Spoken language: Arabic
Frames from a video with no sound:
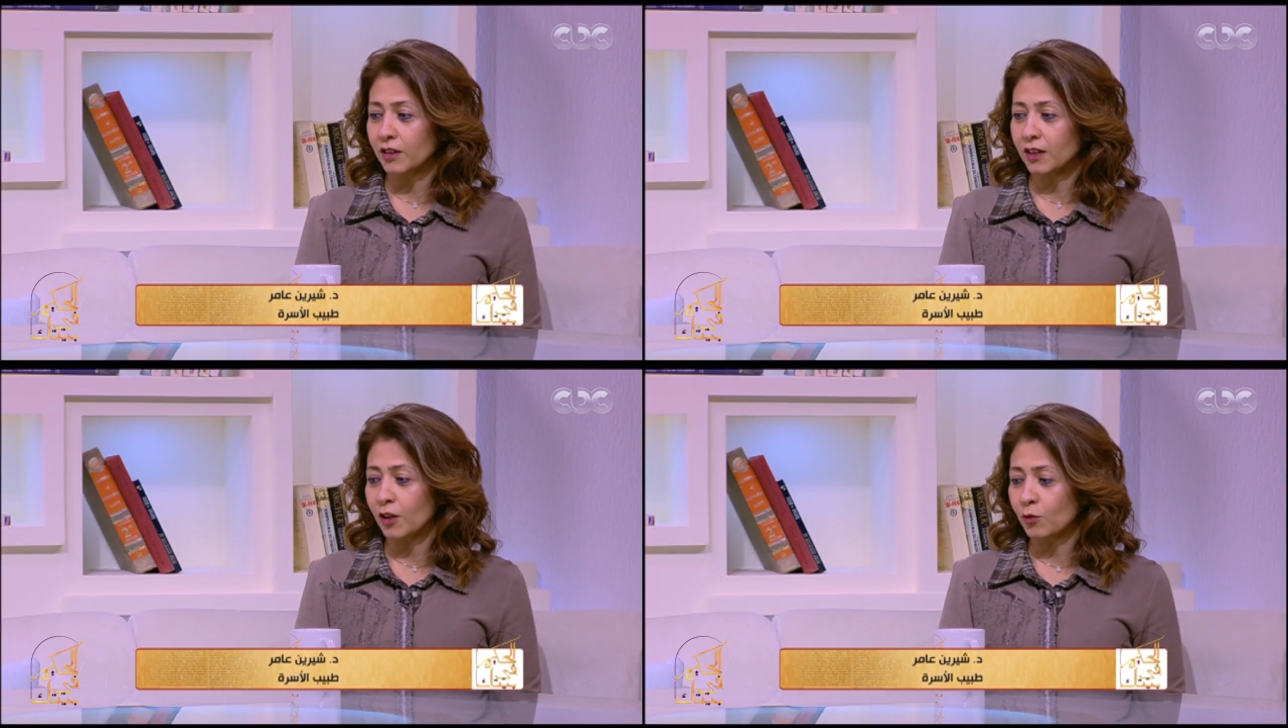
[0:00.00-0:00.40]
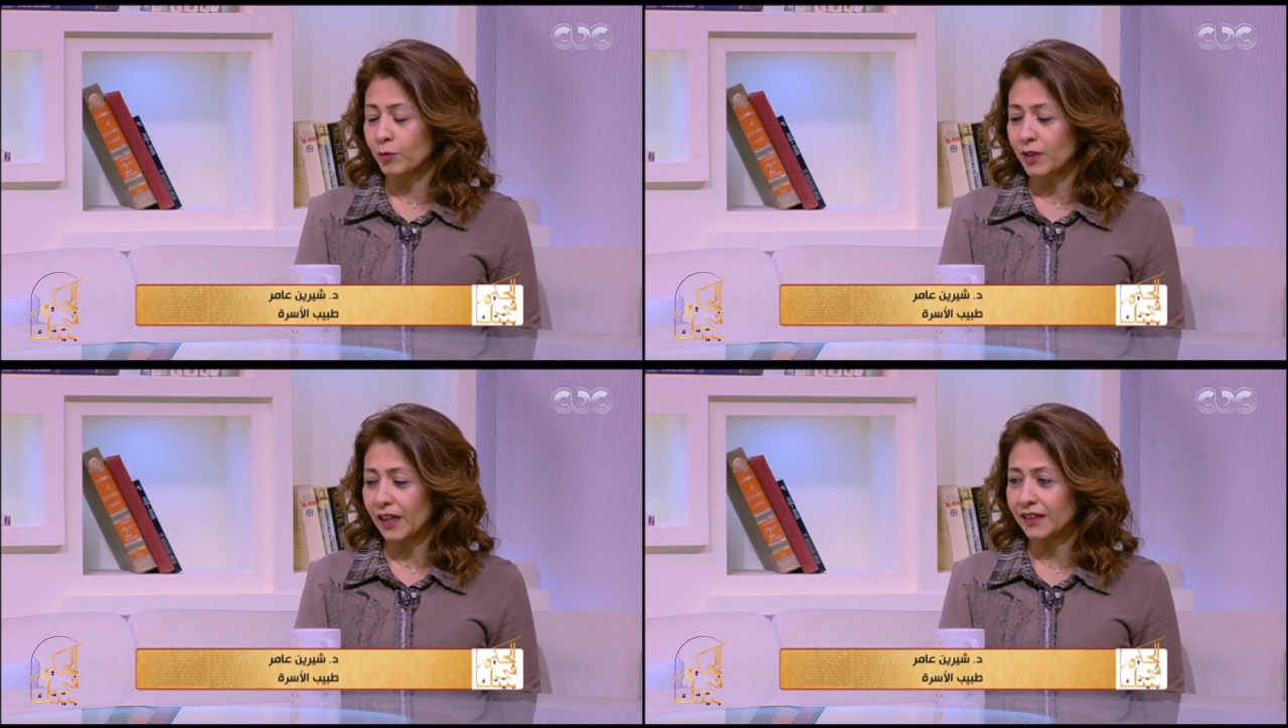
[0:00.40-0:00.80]
لو
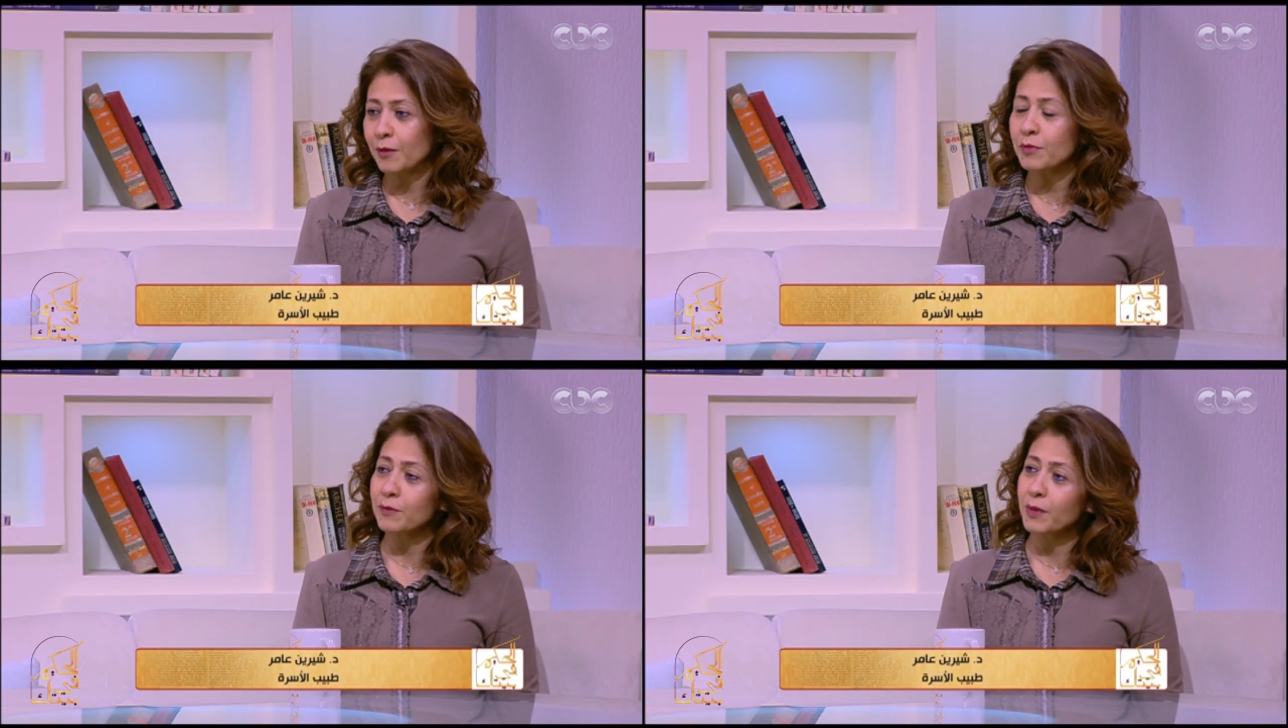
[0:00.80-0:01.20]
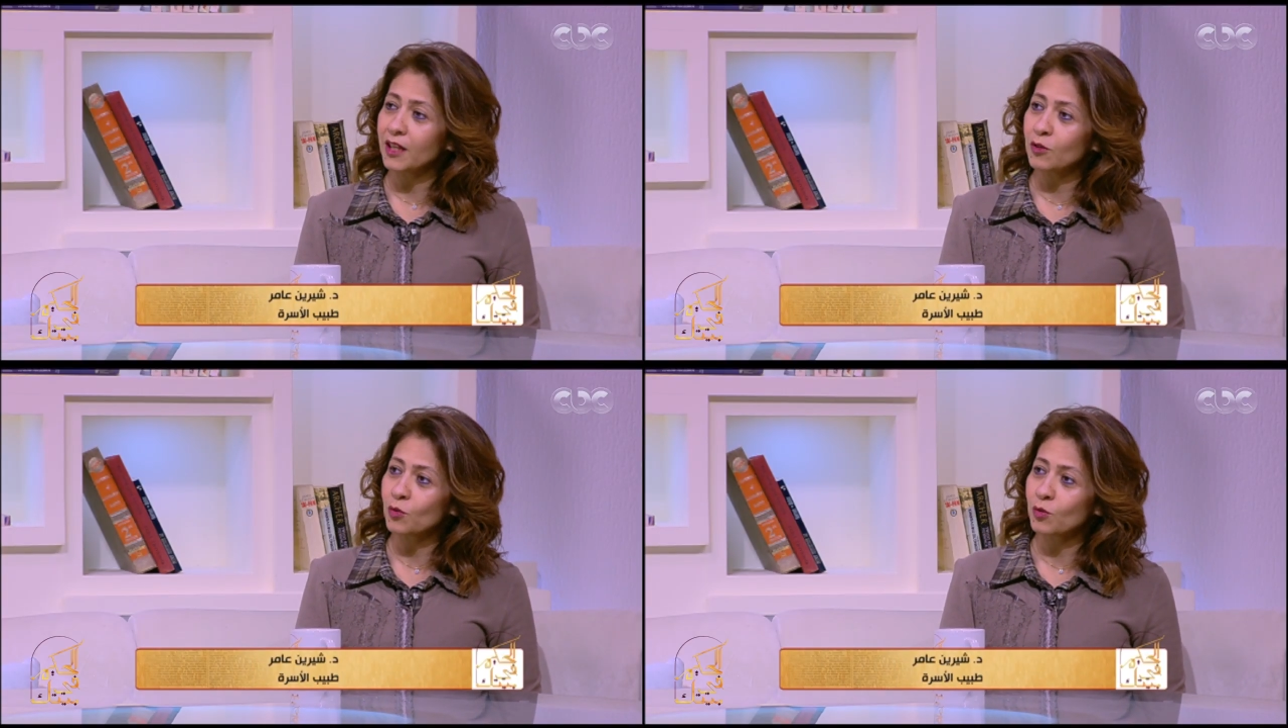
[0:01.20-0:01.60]
بنعتبر
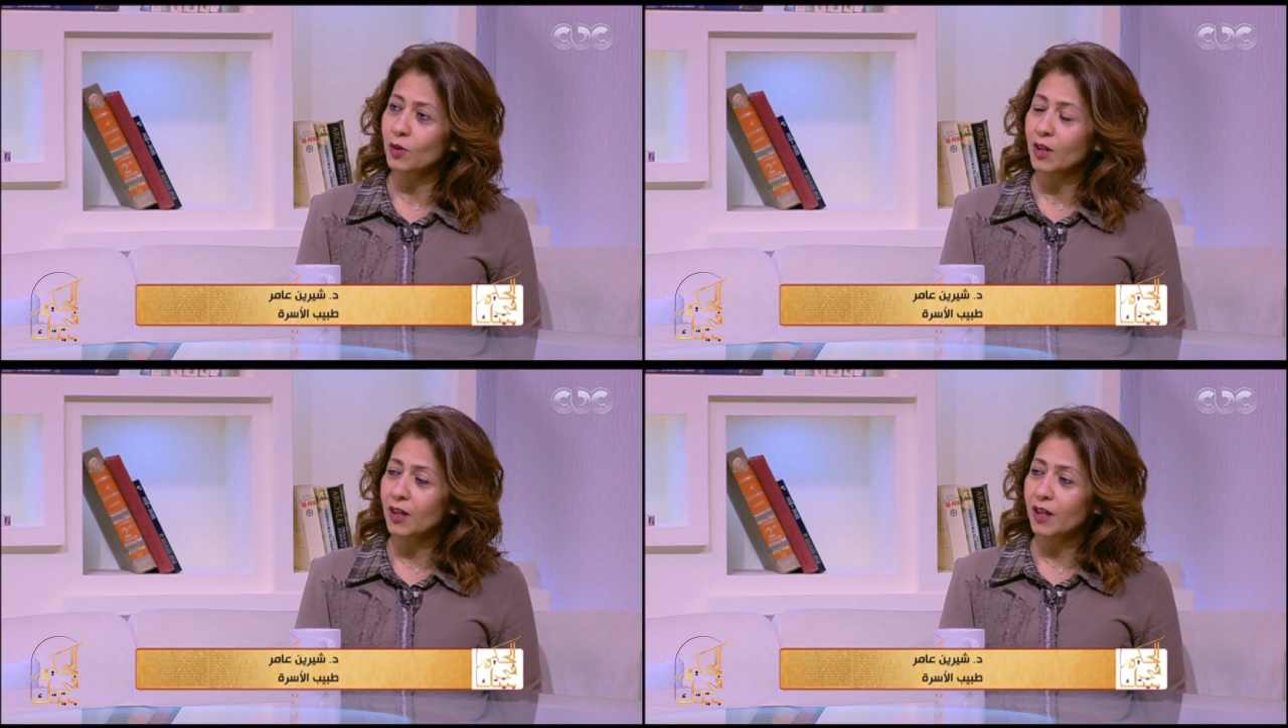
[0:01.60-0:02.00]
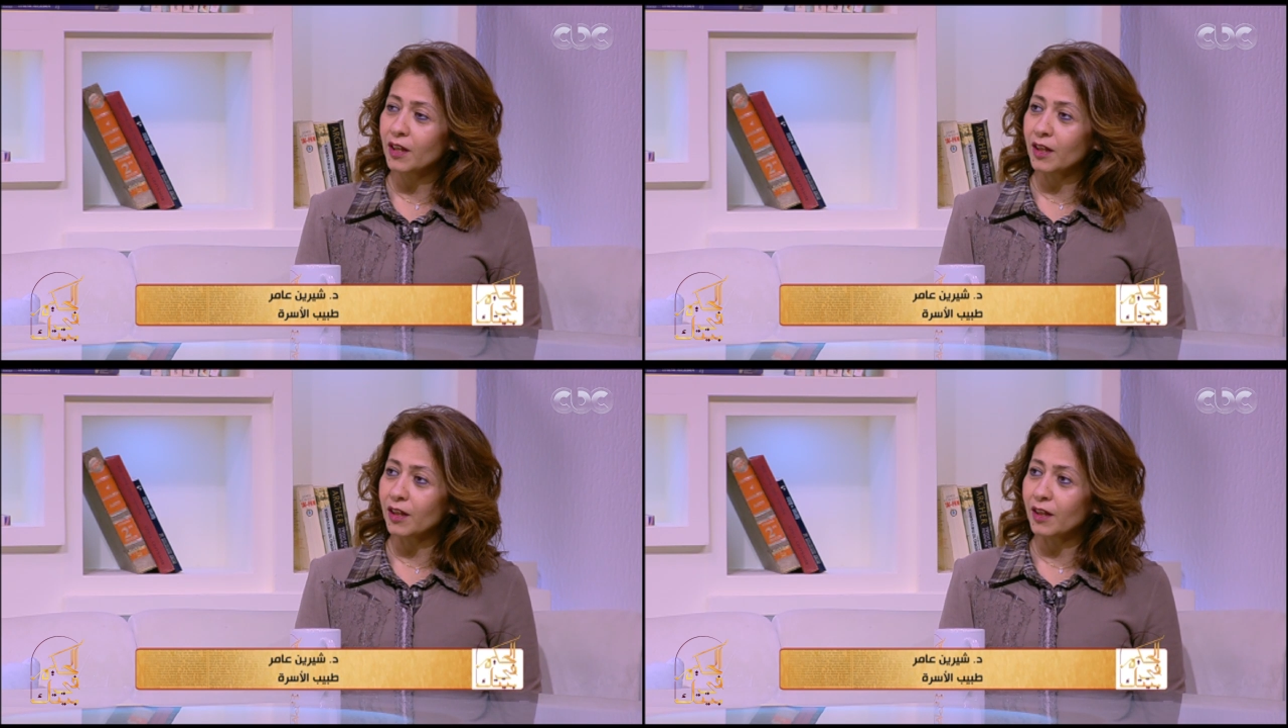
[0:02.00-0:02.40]
بانه
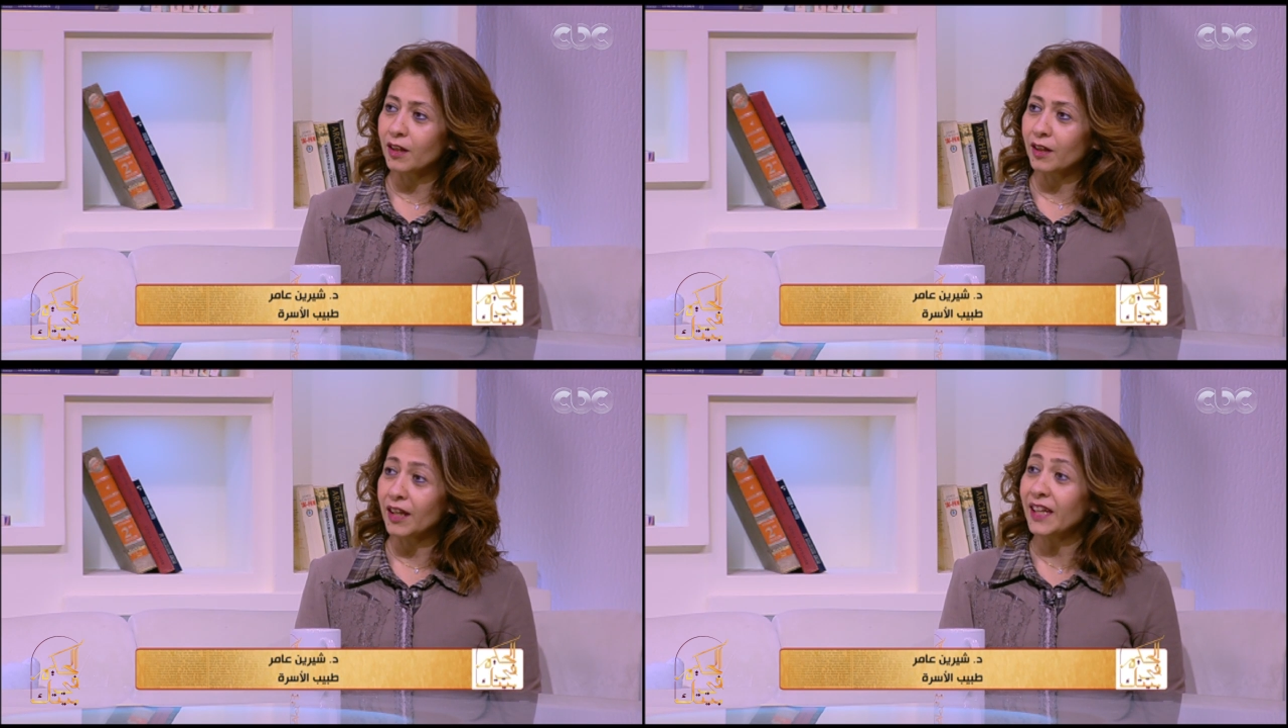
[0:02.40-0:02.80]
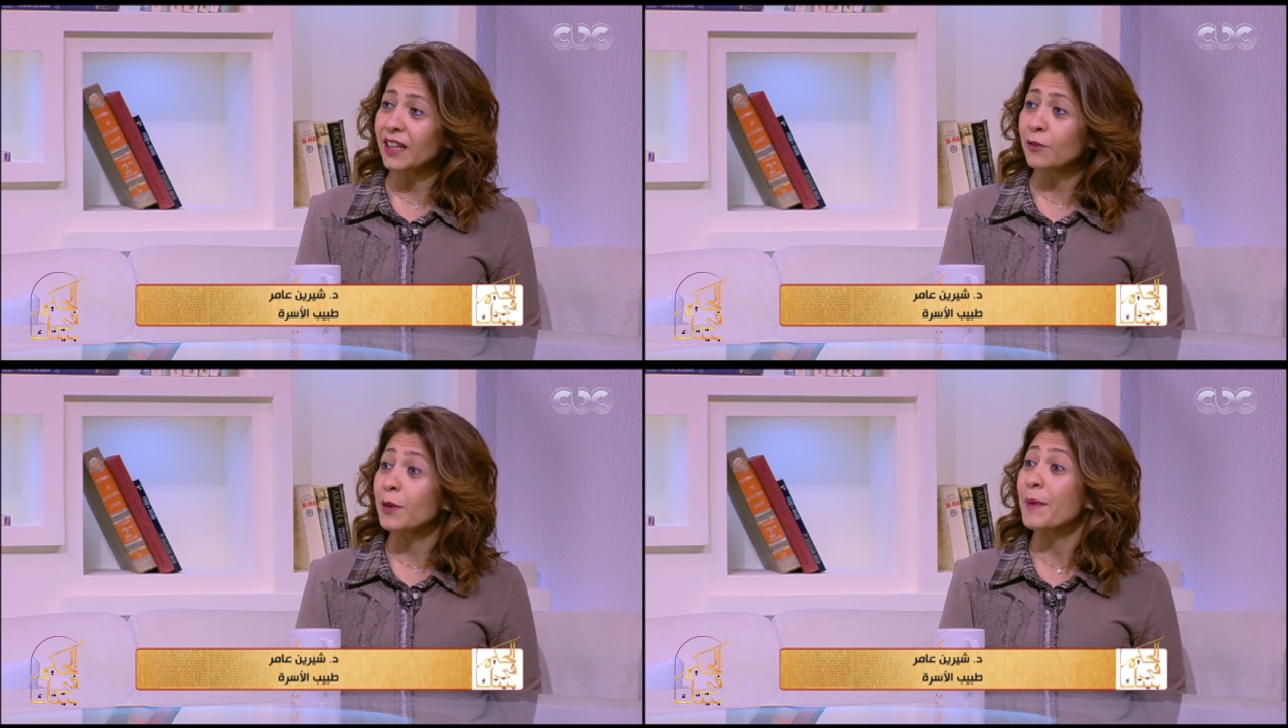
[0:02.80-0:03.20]
آه،
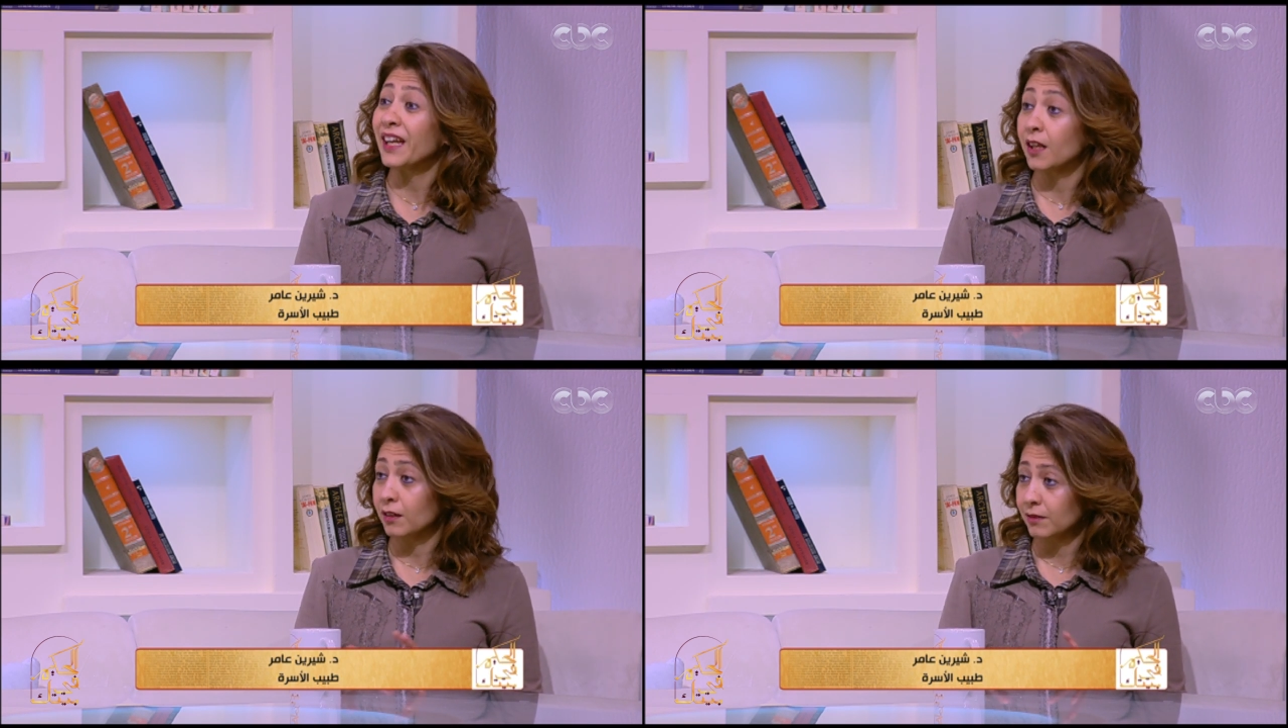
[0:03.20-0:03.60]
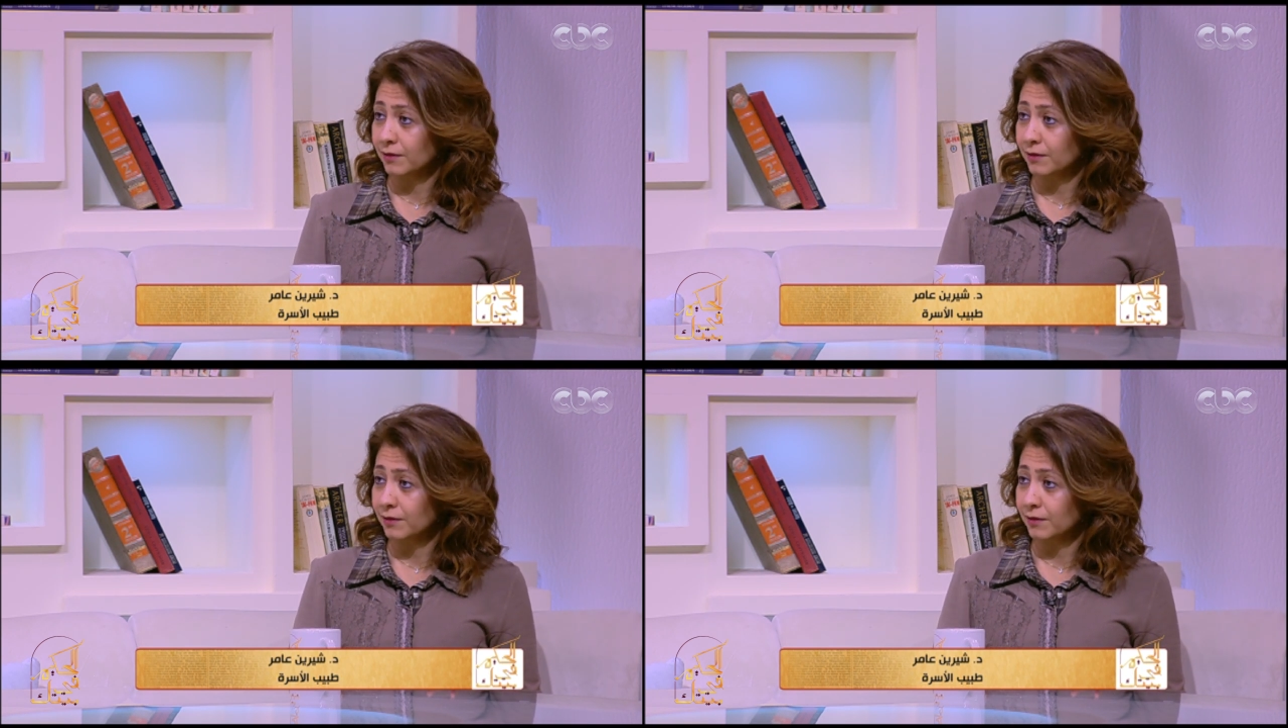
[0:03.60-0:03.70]
احنا في محنه